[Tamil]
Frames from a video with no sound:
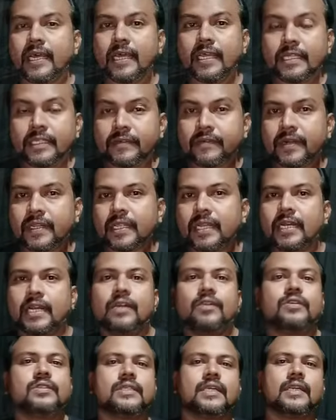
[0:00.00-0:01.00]
இவர் தான்
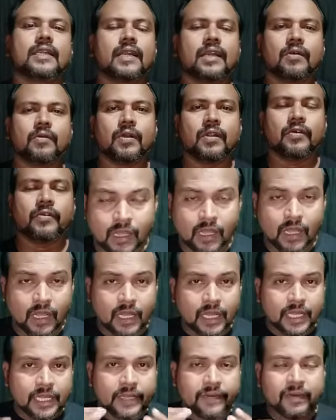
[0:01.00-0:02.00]
நடு சென்டரில் உள்ளவருங்க
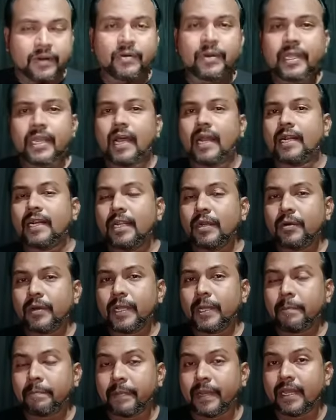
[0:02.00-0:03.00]
இவருடைய அண்ணனுடைய
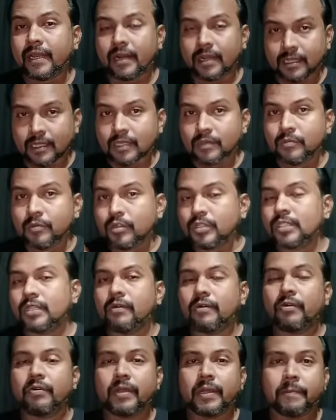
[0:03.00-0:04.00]
பேர் அதாவது
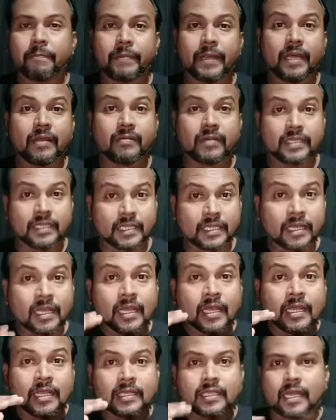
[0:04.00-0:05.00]
மூத்தவருடைய பேர் வந்து
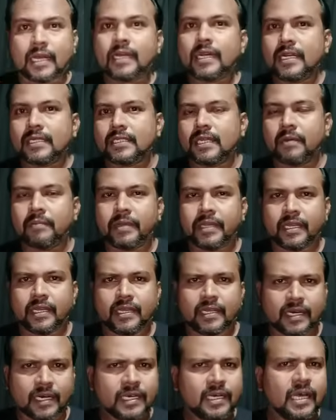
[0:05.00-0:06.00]
தங்கசாமிங்க
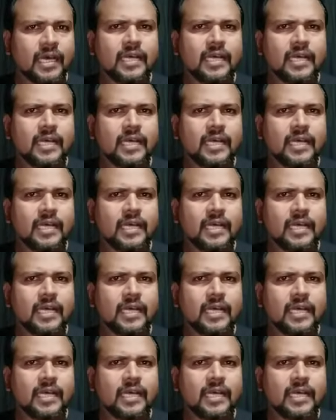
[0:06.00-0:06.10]
ரெண்டாவது